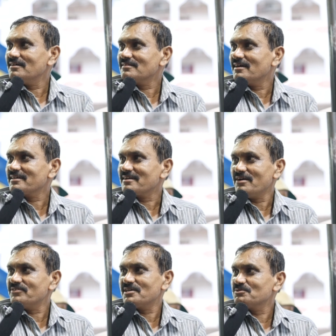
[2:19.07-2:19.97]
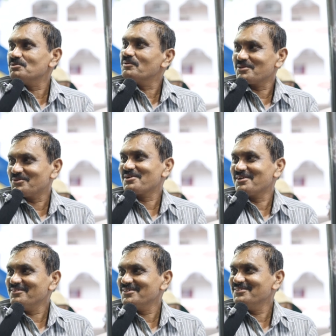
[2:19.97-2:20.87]
అంత ఆయన గ్రాఫిక్ ఏం చూపడం
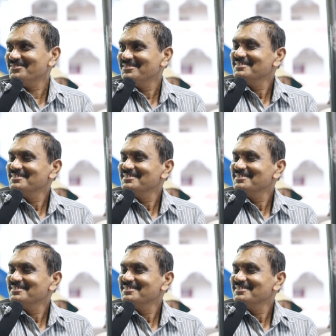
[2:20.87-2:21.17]
అనుకుంటున్నాం మేము